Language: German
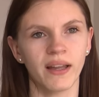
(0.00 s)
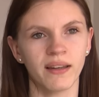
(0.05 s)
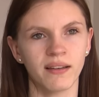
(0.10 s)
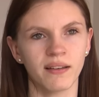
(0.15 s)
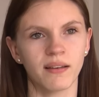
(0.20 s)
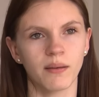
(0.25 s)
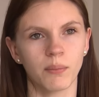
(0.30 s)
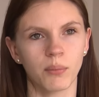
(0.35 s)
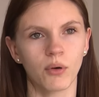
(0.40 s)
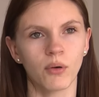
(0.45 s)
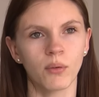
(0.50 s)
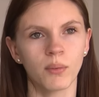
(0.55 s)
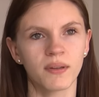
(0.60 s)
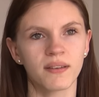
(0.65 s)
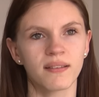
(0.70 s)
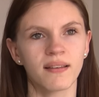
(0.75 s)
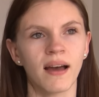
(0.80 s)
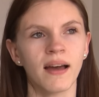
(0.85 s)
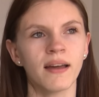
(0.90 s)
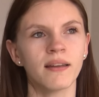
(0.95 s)
Ende der
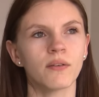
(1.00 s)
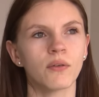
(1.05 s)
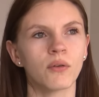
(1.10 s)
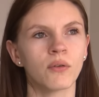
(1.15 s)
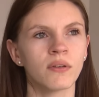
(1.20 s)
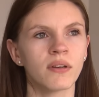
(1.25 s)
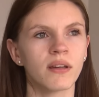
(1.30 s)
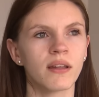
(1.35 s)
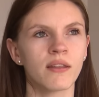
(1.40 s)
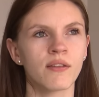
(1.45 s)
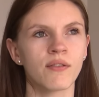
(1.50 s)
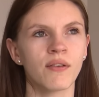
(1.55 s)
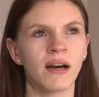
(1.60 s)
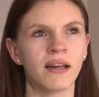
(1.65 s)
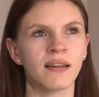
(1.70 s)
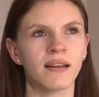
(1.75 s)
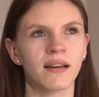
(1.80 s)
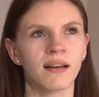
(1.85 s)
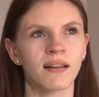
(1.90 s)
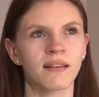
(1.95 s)
Probezeit. Und ich war
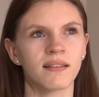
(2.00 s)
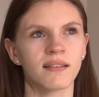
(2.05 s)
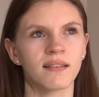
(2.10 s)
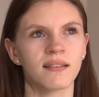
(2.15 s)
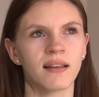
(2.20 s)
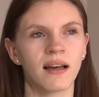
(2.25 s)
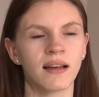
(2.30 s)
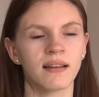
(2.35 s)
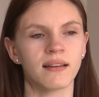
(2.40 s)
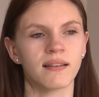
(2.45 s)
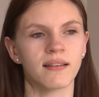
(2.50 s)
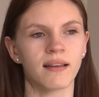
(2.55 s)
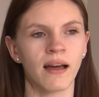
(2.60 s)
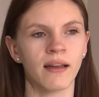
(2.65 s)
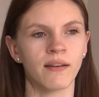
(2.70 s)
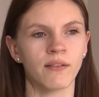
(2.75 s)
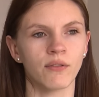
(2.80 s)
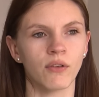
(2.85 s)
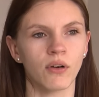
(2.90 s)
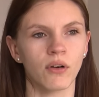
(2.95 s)
in der ganzen Zeit jetzt
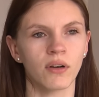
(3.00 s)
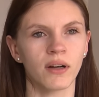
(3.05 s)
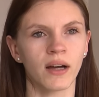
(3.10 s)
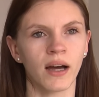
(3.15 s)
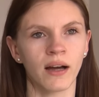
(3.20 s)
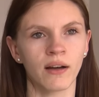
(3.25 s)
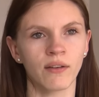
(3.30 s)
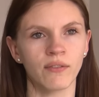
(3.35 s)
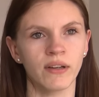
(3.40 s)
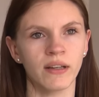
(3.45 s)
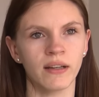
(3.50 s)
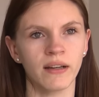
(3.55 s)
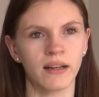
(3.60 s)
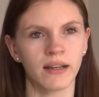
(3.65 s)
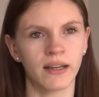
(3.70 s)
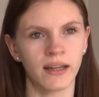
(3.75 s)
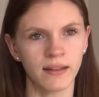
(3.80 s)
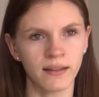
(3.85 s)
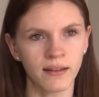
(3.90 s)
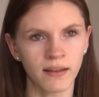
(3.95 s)
eine Woche krank wegen den
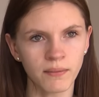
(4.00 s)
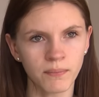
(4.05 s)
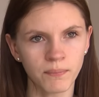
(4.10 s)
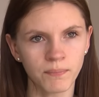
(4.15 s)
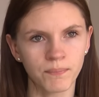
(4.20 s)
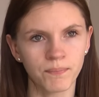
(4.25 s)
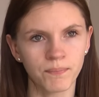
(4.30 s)
Kindern.